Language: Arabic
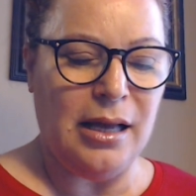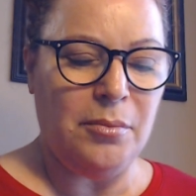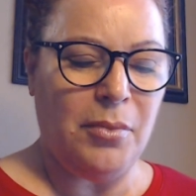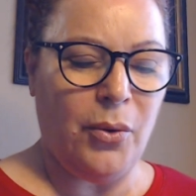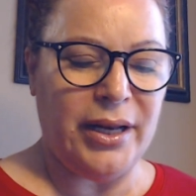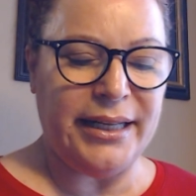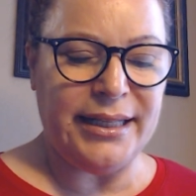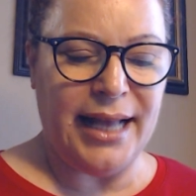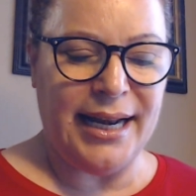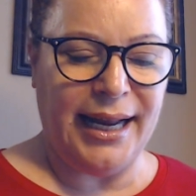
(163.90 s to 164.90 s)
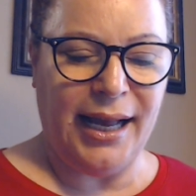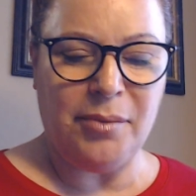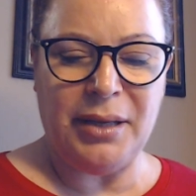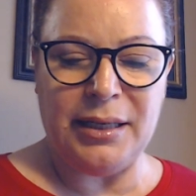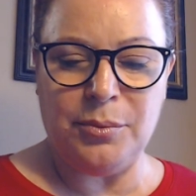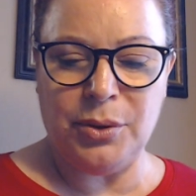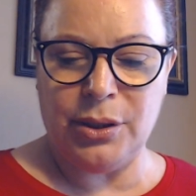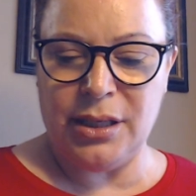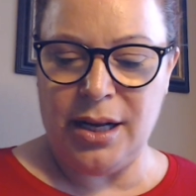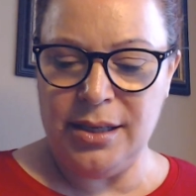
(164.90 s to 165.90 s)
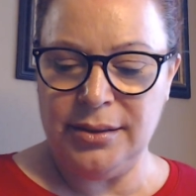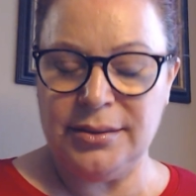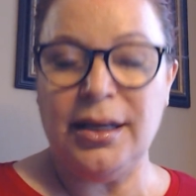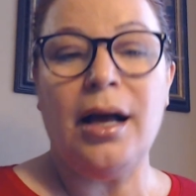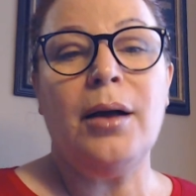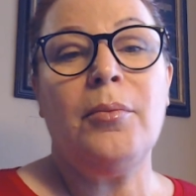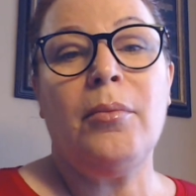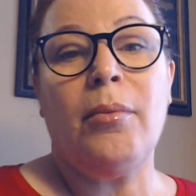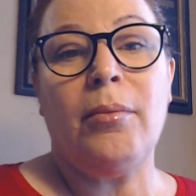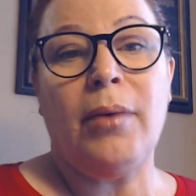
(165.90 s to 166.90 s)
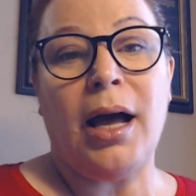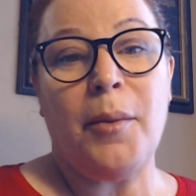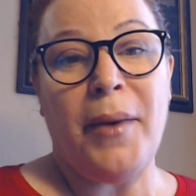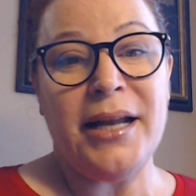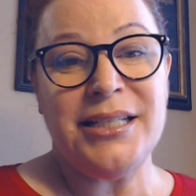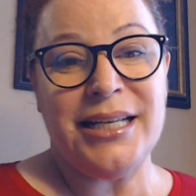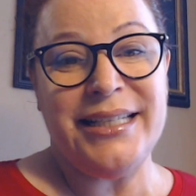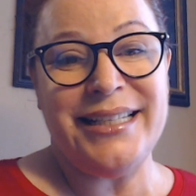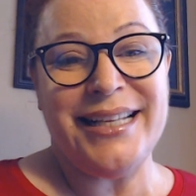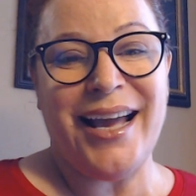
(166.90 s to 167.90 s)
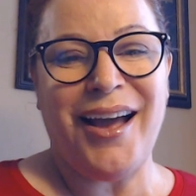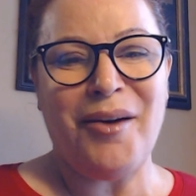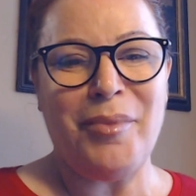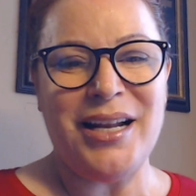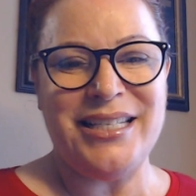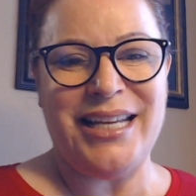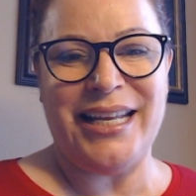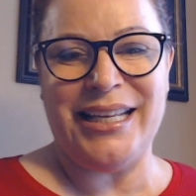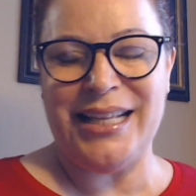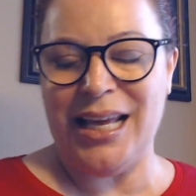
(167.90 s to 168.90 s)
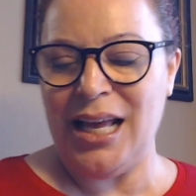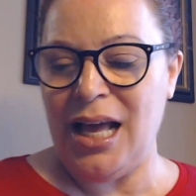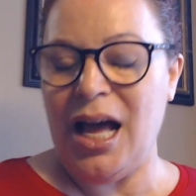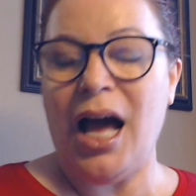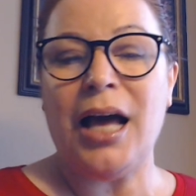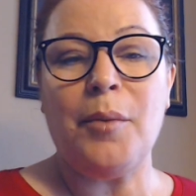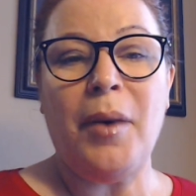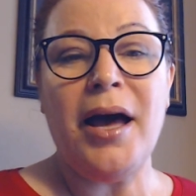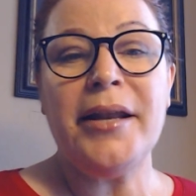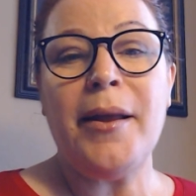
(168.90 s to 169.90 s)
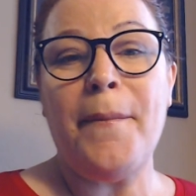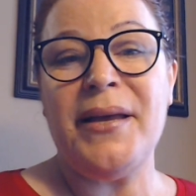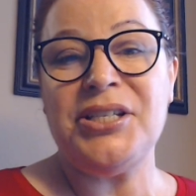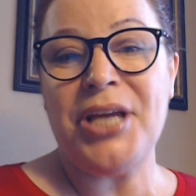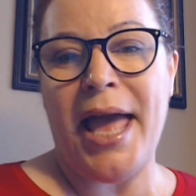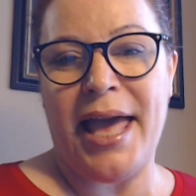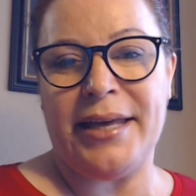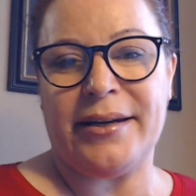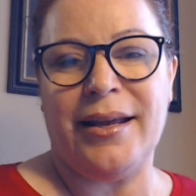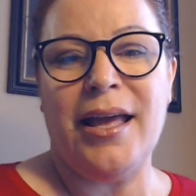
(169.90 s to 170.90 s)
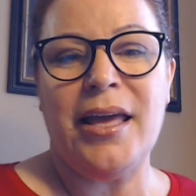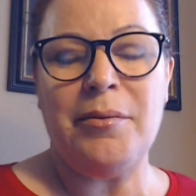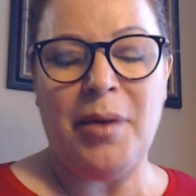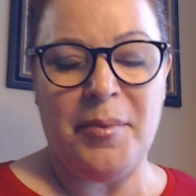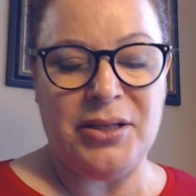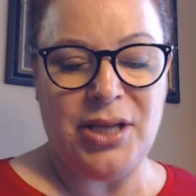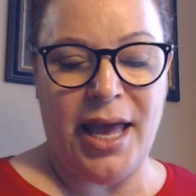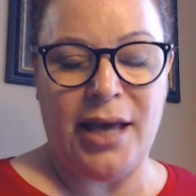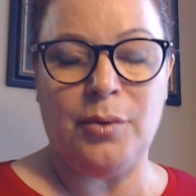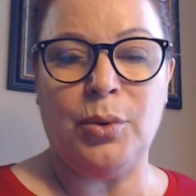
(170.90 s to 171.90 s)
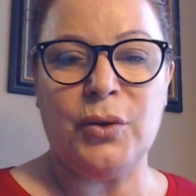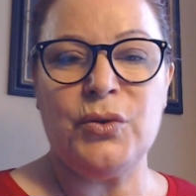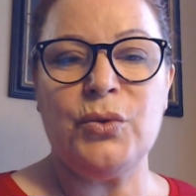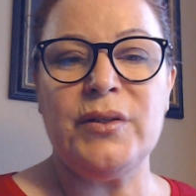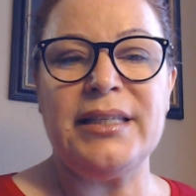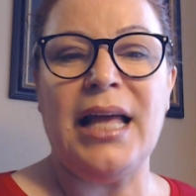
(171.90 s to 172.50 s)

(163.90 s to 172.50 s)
مواليد الحمل بكرة أخبار جديدة أخبار جيدة أخبار بشائر إما بشائر بخصوص